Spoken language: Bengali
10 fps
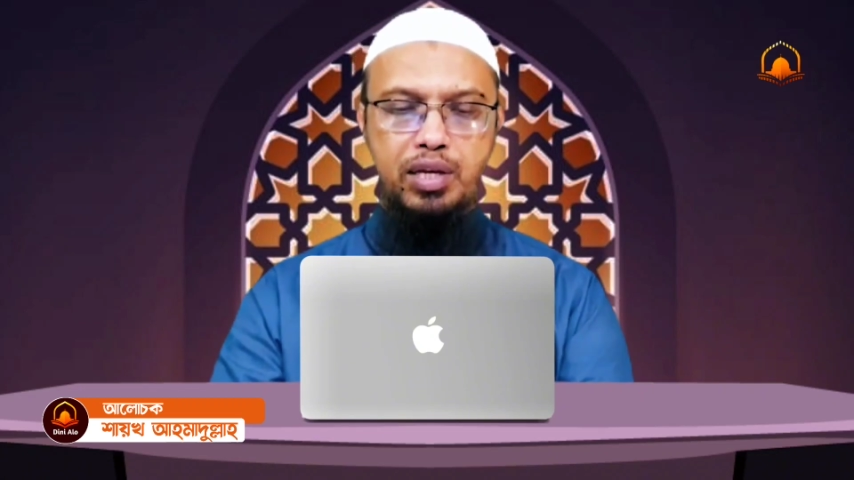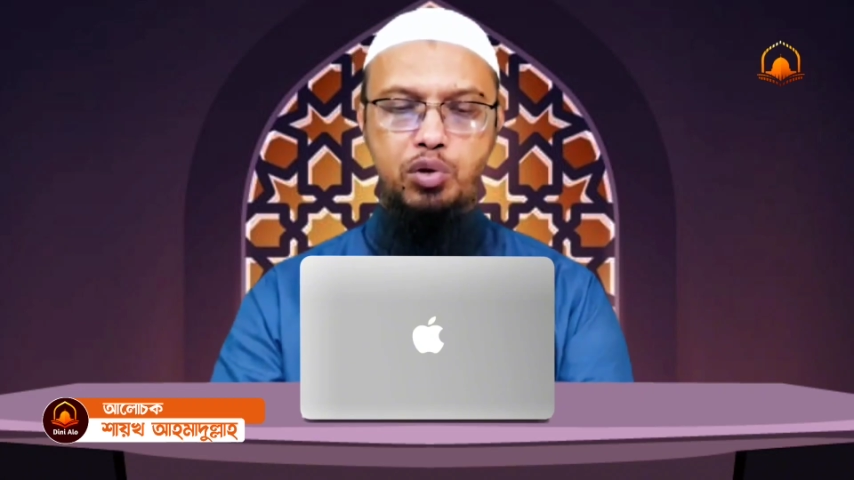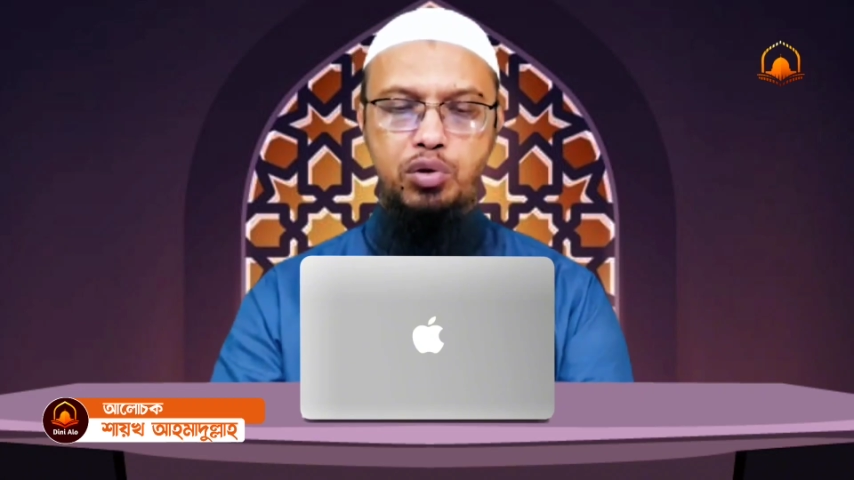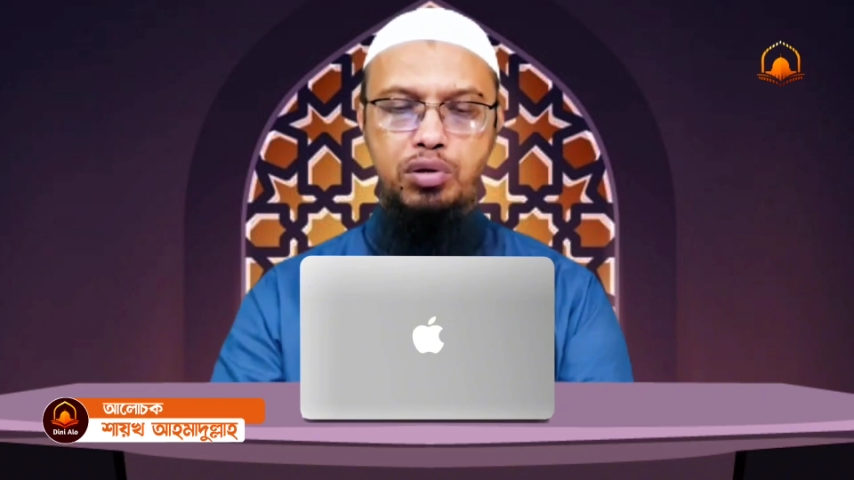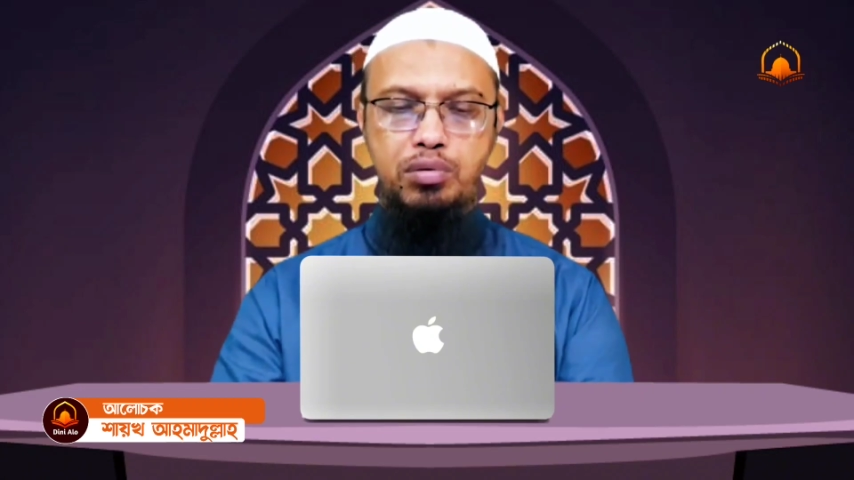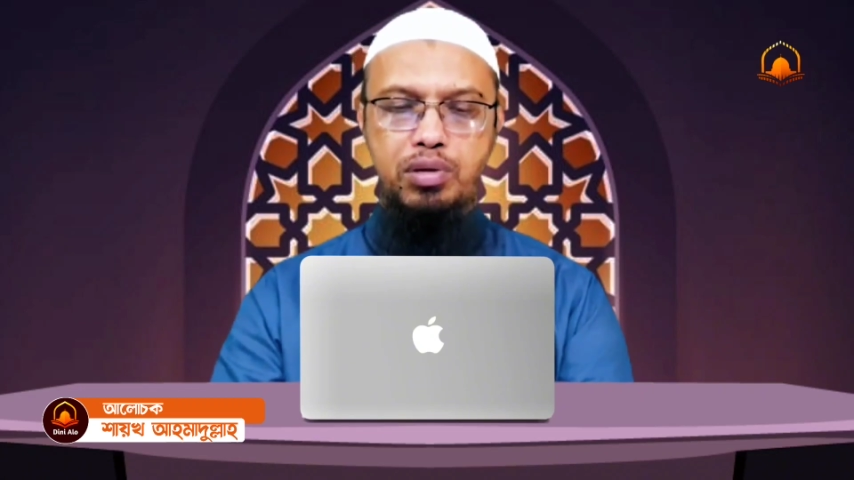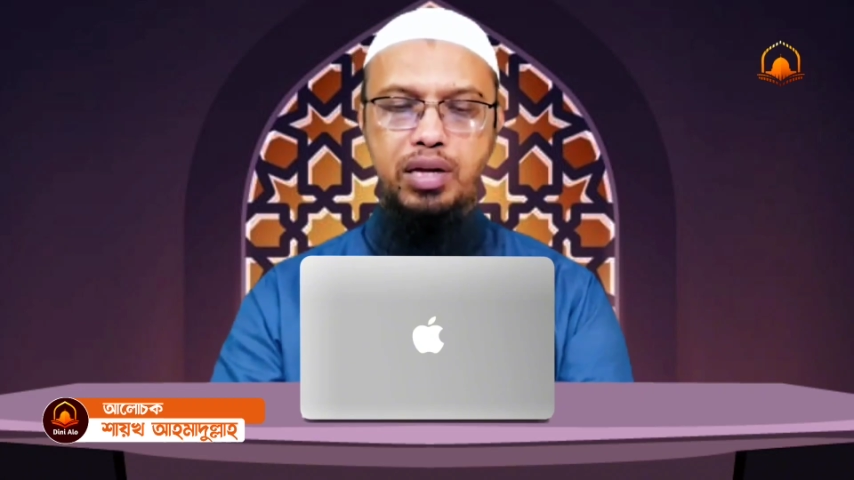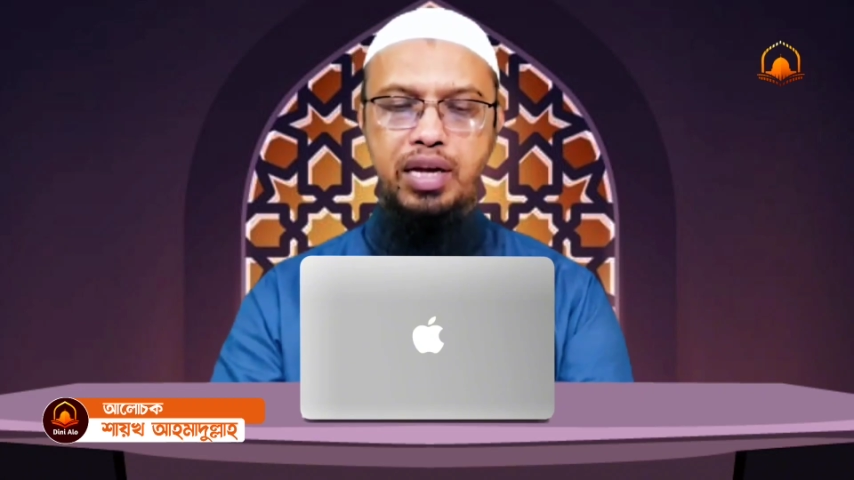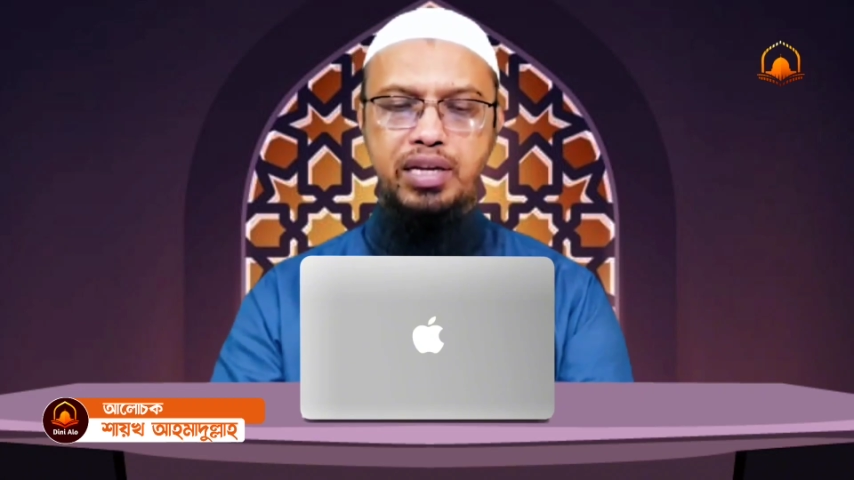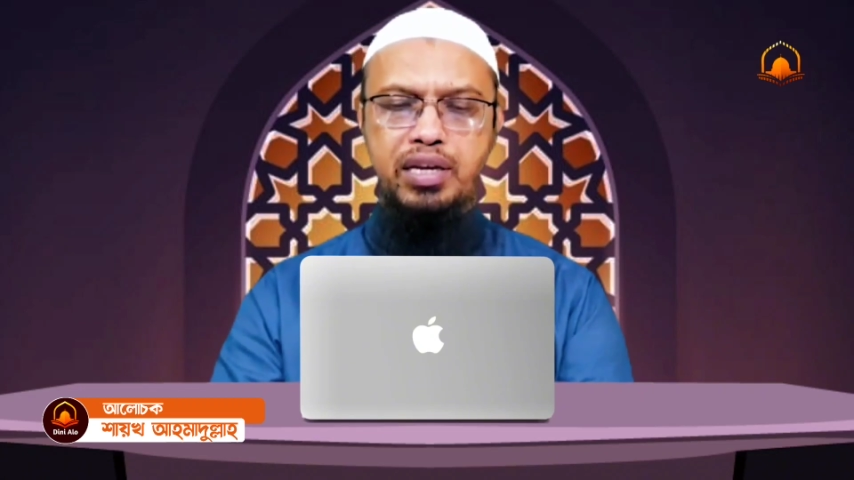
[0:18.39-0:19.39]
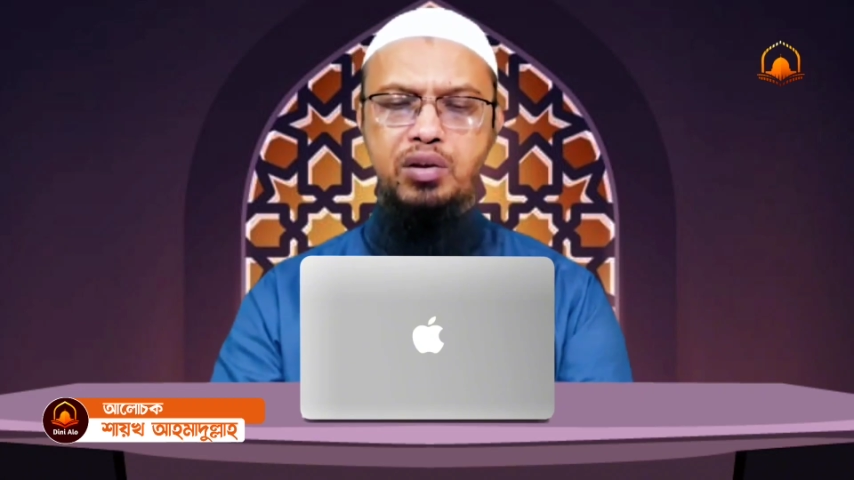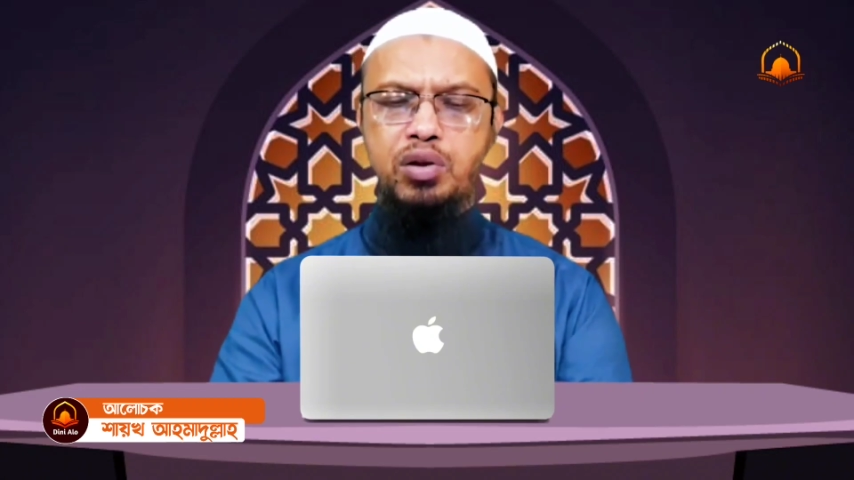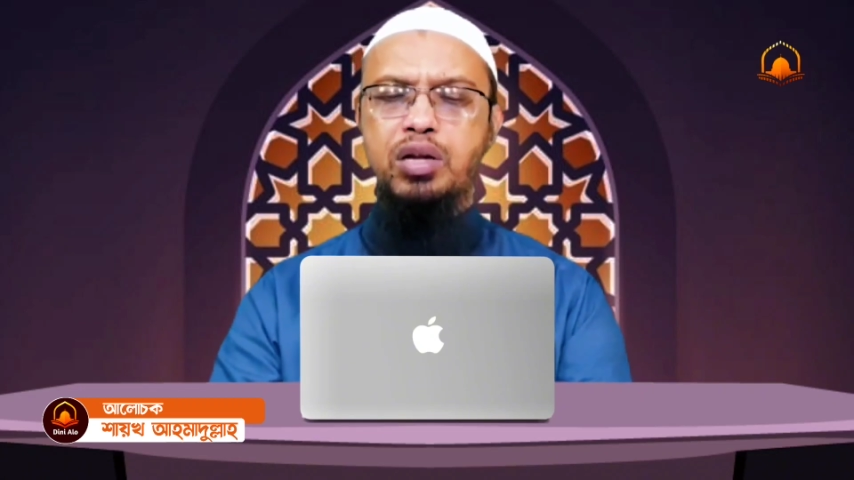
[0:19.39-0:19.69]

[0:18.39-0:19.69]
দেখুন এটা নিয়ে